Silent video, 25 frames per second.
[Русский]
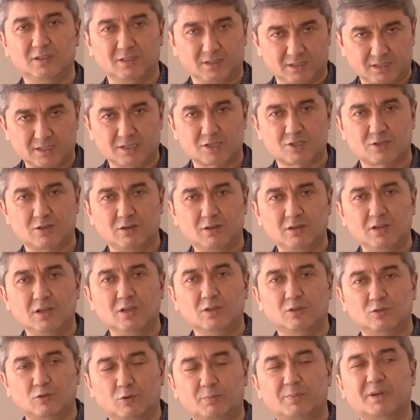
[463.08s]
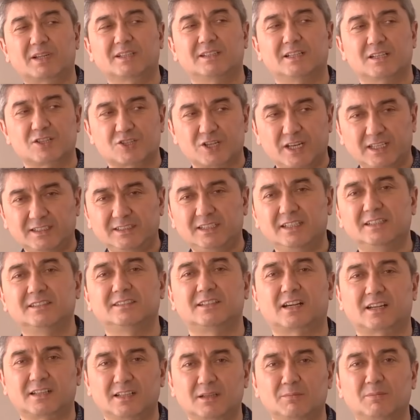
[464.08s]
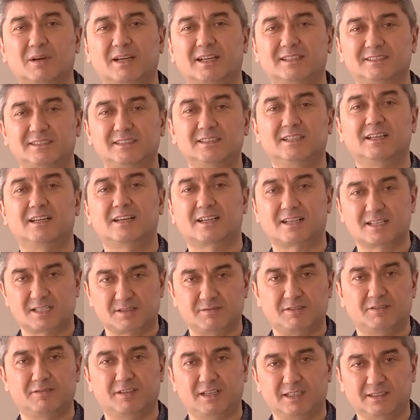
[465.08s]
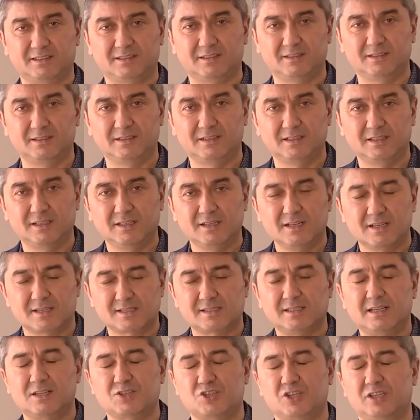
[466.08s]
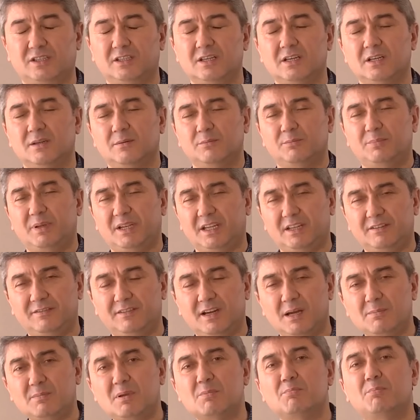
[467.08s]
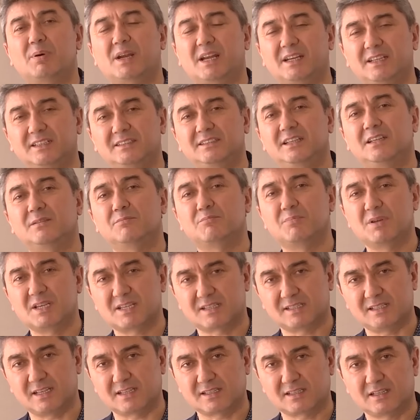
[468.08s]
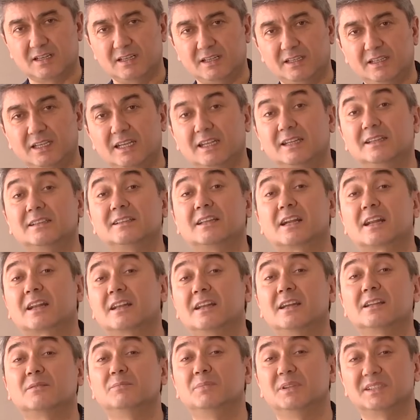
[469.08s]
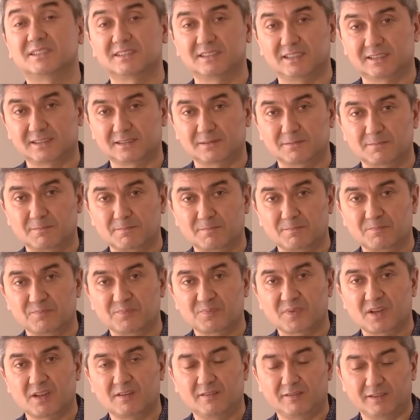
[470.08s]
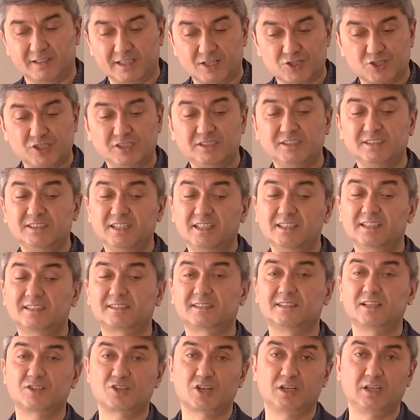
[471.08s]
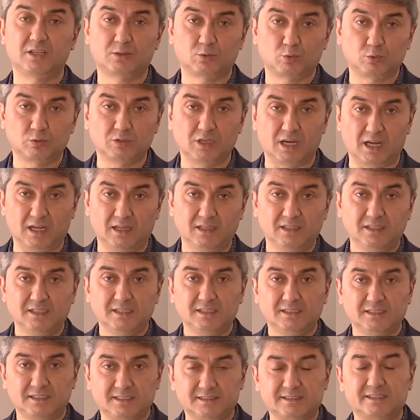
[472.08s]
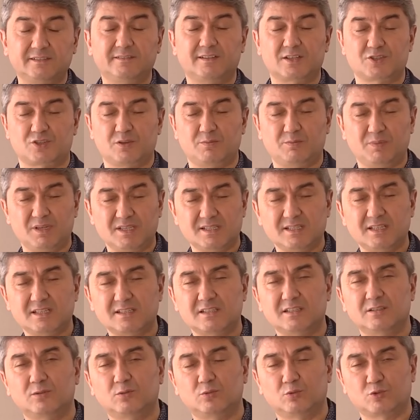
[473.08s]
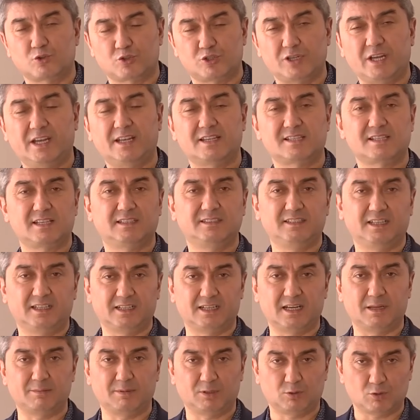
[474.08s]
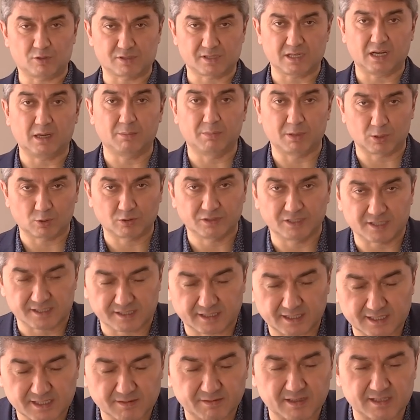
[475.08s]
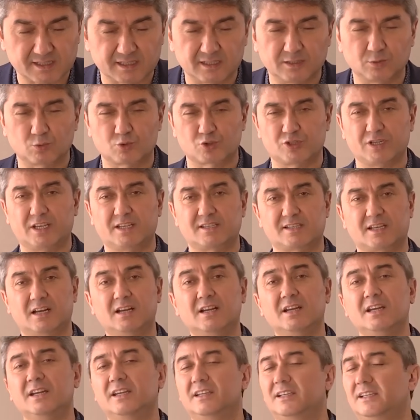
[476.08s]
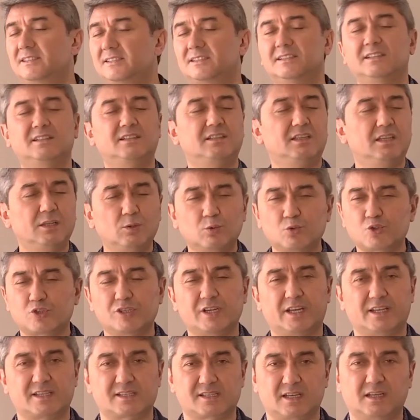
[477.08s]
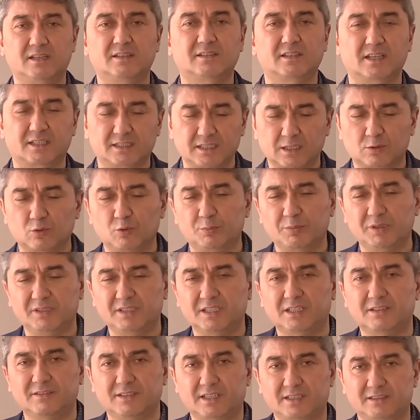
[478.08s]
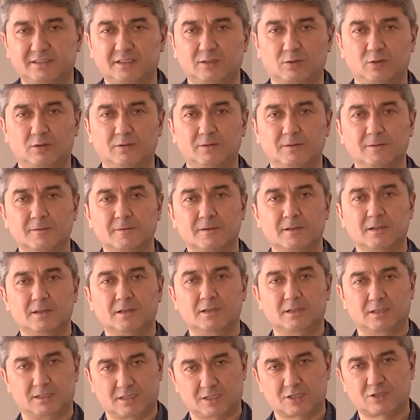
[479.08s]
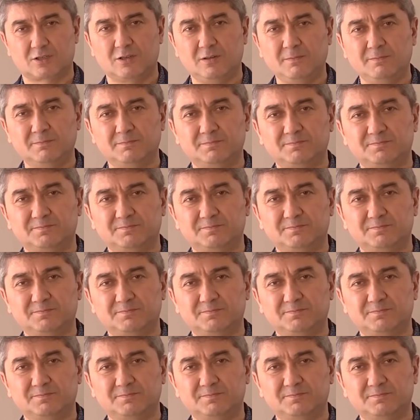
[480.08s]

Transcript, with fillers: Хорошо? Но продолжайте интернет-магазин развивать. Значит, перед вами приоритет бизнес, интернет-бизнес. Вложите деньги сначала туда, если ваш бизнес нуждается деньгами, то есть оборотные средства, если нуждается. Если не нуждается, тогда купите квартиру. Хорошо?